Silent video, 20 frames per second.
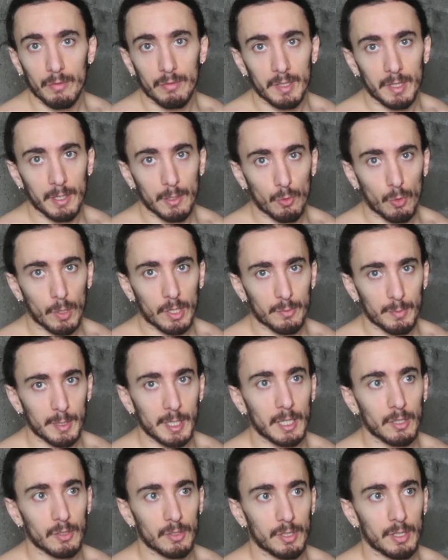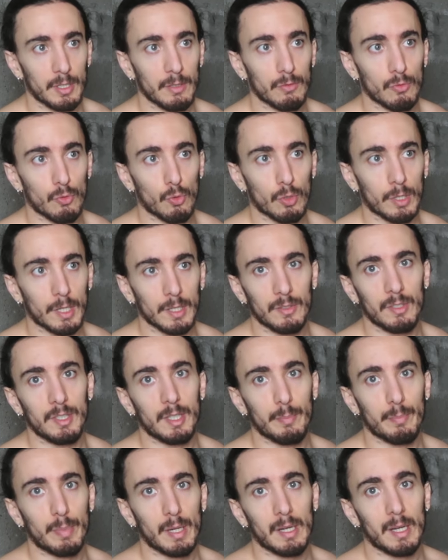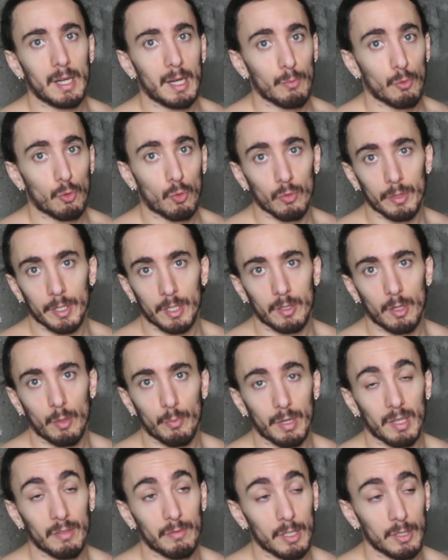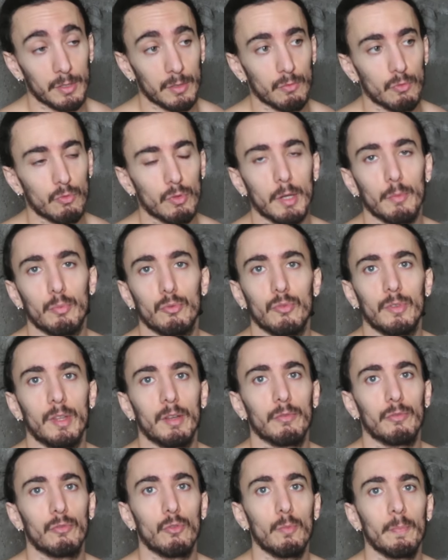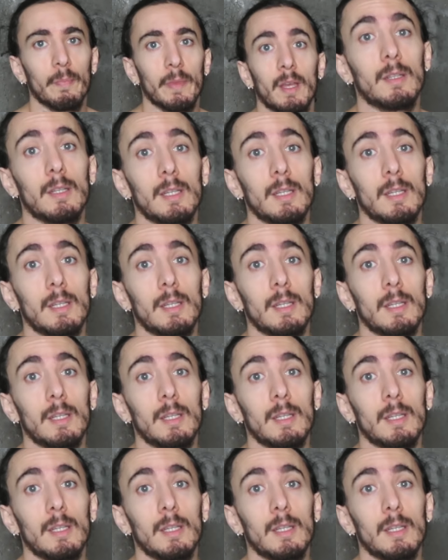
la vidéo explicative, donc n'hésitez pas à me contacter en privé si vous voulez plus d'infos.